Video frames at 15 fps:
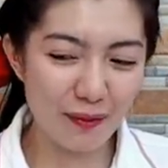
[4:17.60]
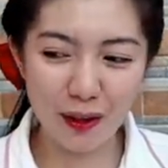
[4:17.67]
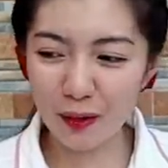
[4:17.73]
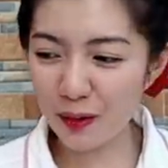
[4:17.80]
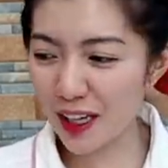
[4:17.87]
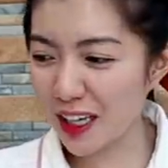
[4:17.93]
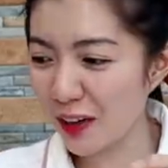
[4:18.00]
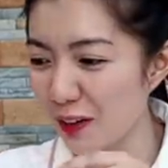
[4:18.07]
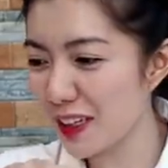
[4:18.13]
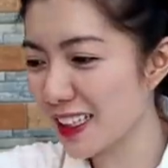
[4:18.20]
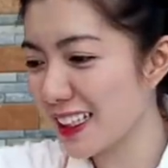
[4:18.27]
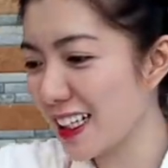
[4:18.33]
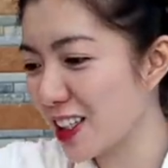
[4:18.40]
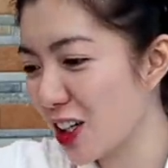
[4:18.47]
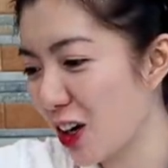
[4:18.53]
habang
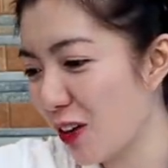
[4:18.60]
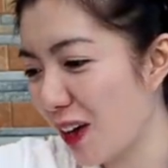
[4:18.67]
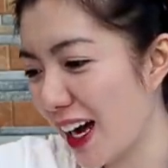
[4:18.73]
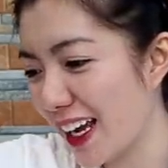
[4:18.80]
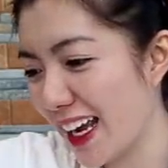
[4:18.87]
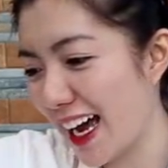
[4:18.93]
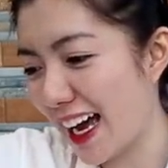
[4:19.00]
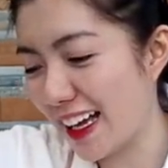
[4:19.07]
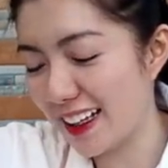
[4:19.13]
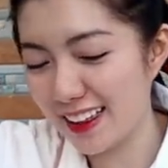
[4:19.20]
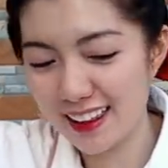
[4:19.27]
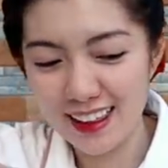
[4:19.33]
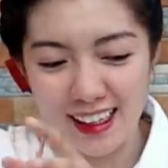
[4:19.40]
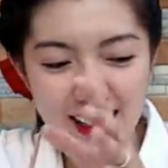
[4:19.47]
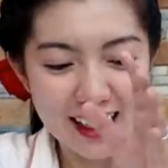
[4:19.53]
winiwis ni Jowa yan,
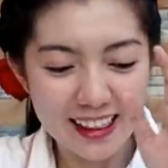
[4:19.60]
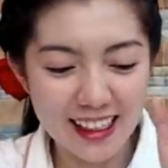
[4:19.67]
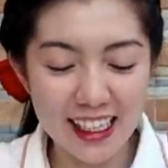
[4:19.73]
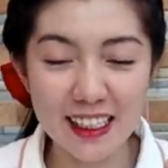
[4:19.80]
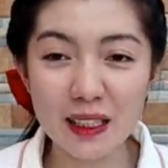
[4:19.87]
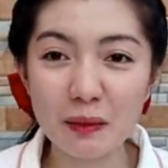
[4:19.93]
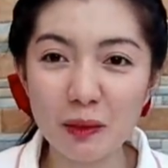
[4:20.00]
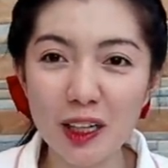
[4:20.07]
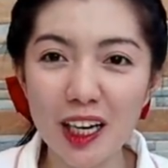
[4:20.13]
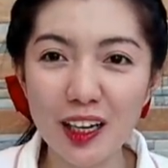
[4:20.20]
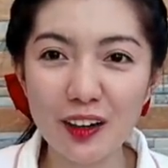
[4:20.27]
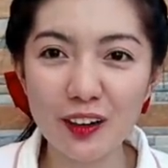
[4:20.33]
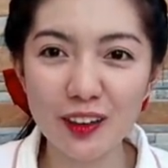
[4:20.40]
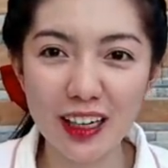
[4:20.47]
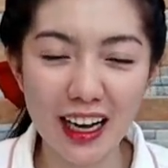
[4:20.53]

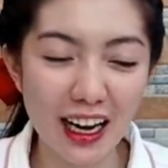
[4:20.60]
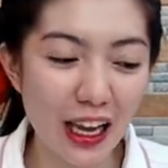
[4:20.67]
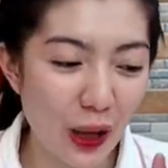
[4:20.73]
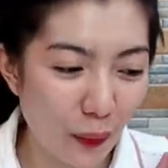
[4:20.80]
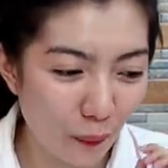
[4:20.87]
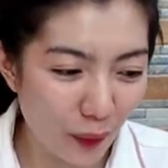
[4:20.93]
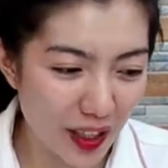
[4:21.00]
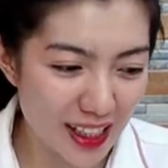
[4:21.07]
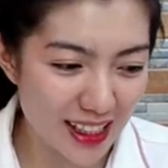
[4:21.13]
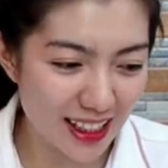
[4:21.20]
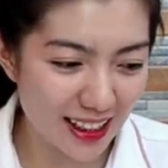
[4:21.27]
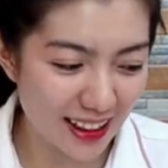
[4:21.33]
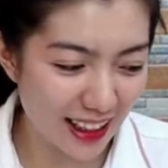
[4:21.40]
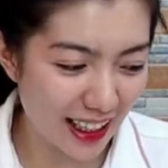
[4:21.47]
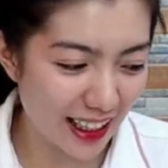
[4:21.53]
sisimulan ko nang i-whisk
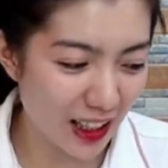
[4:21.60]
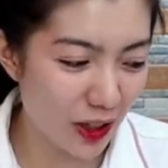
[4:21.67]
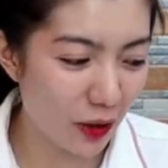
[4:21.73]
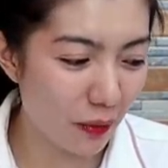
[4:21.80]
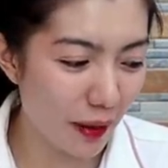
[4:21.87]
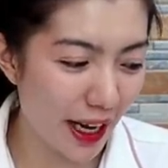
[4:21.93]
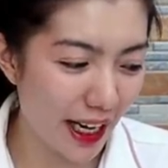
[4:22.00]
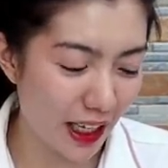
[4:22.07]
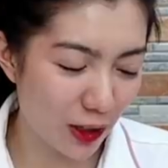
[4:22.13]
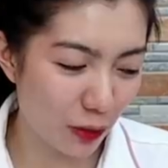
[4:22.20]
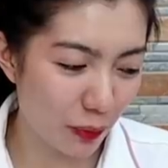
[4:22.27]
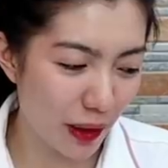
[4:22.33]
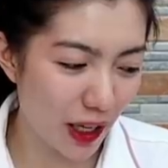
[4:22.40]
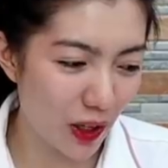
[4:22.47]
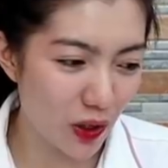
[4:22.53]
din yung
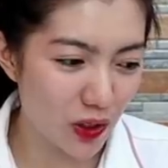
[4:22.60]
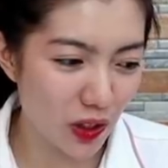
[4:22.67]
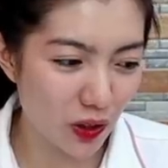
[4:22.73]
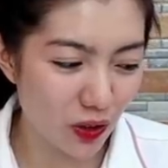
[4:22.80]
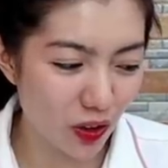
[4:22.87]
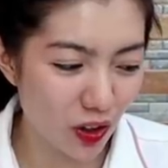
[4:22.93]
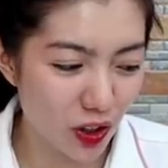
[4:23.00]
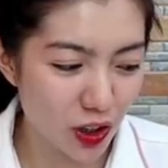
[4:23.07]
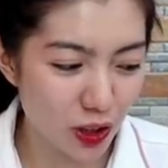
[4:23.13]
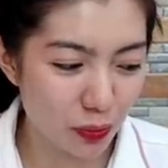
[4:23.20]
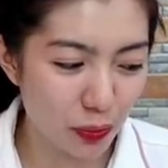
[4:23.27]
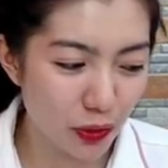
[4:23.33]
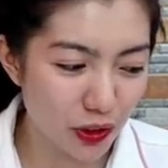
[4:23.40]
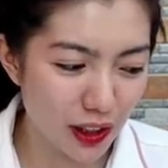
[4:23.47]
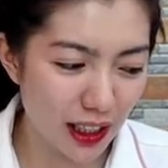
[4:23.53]
Milo, pero siguro
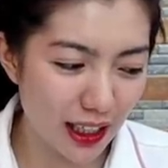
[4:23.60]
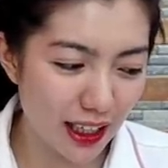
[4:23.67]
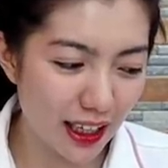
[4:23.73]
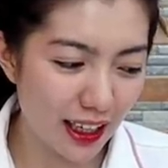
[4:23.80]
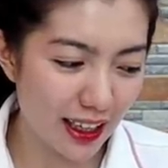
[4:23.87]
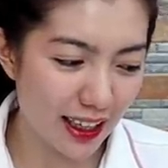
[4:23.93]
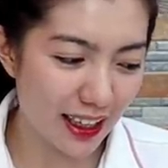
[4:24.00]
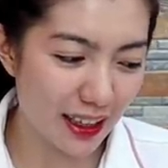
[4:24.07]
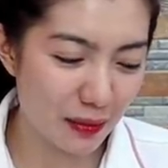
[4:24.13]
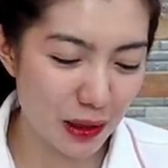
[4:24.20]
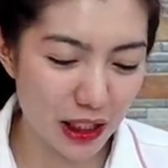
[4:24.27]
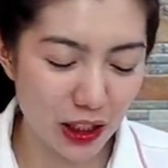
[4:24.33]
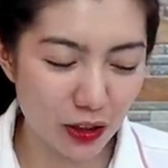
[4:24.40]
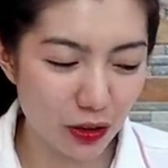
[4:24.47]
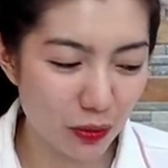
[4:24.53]
spoon na lang ang
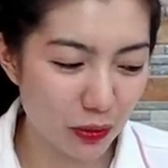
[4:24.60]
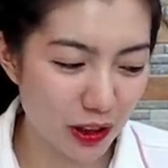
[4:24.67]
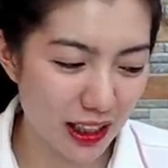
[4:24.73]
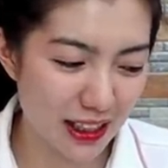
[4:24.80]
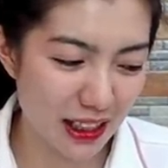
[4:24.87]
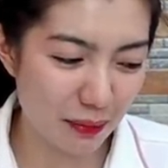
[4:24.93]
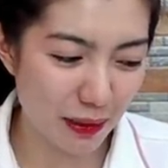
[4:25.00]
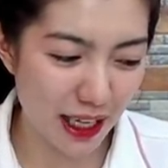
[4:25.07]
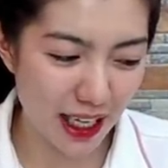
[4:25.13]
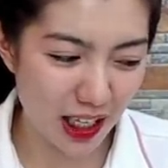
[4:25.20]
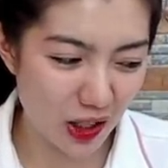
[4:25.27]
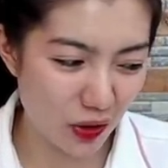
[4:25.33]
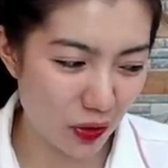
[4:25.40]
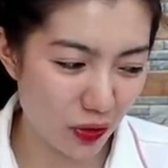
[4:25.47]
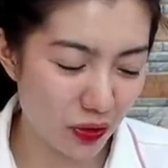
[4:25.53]
gagamitin ko muna sa
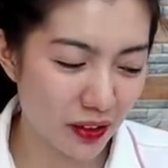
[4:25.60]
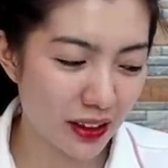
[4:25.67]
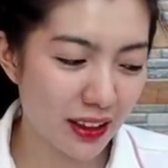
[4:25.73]
Milo.